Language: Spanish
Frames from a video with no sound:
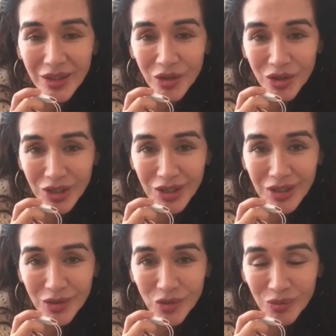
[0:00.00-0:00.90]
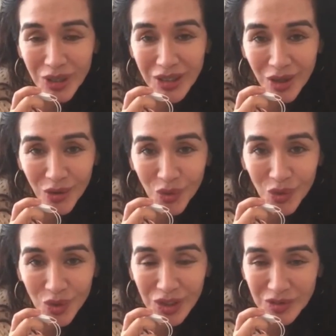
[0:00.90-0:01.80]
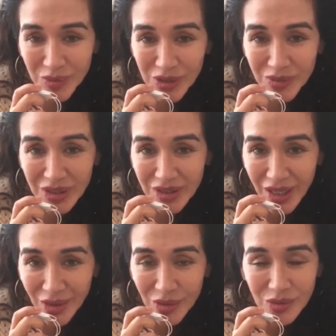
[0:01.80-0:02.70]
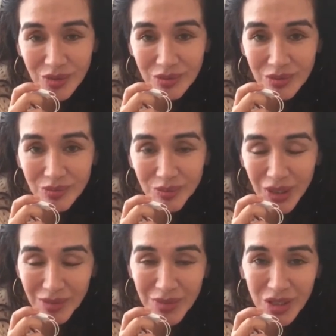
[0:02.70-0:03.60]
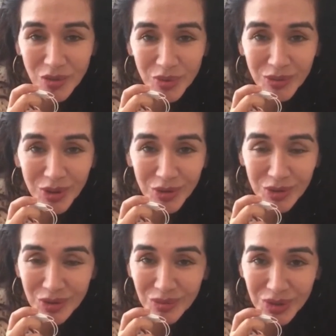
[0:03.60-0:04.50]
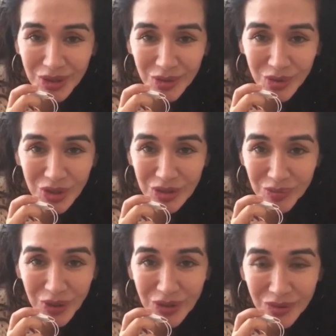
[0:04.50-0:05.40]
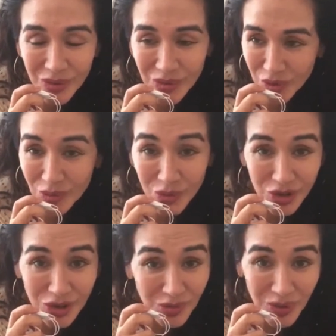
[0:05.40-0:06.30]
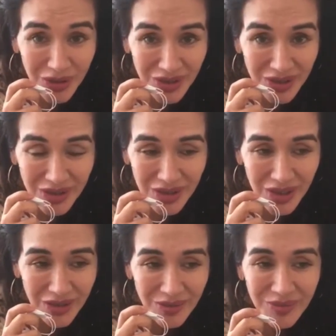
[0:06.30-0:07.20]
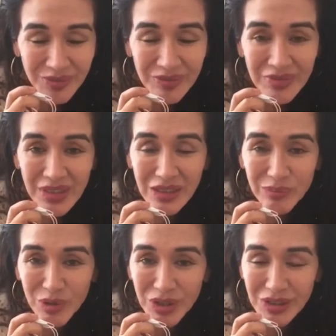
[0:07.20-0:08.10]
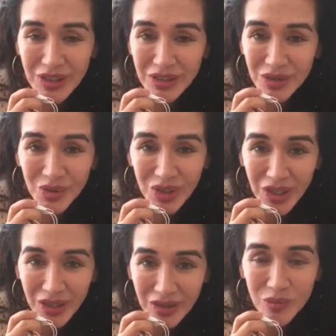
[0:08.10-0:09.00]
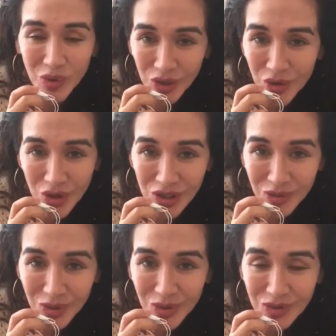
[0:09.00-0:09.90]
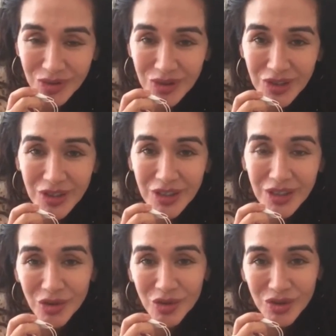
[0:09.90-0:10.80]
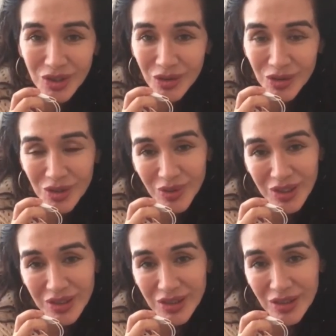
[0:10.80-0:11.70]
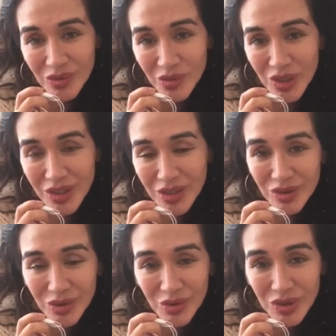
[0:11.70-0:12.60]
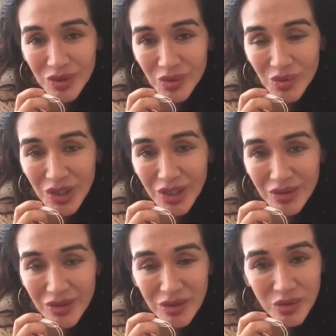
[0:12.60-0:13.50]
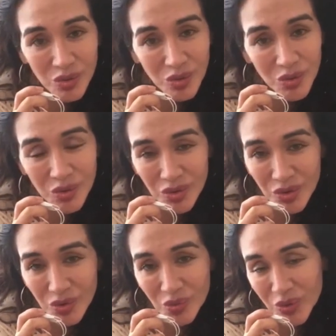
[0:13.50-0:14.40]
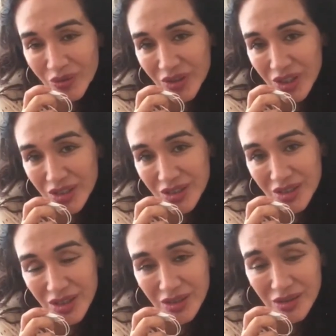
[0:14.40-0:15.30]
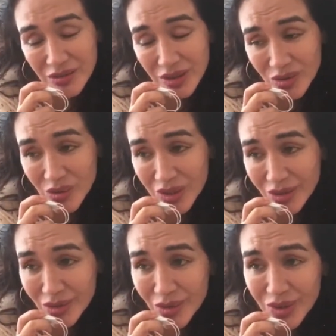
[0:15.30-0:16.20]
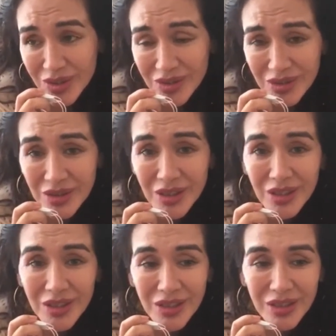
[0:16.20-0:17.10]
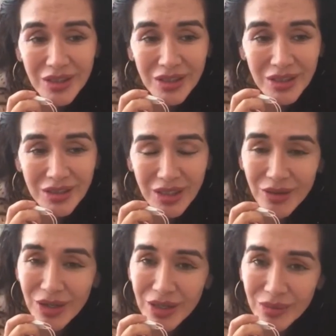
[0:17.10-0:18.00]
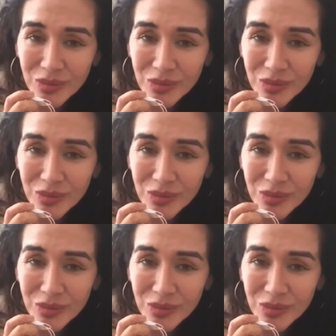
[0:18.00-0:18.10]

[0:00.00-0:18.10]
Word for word: Creo que un mediador experimentado, para mí lo primero es un mediador experto con mucha experticia, que pueda seleccionar buenos libros, conocer los niveles de lectura de, sus estudiantes, sus gustos, sus preferencias, de sus lectores, eh, trabajar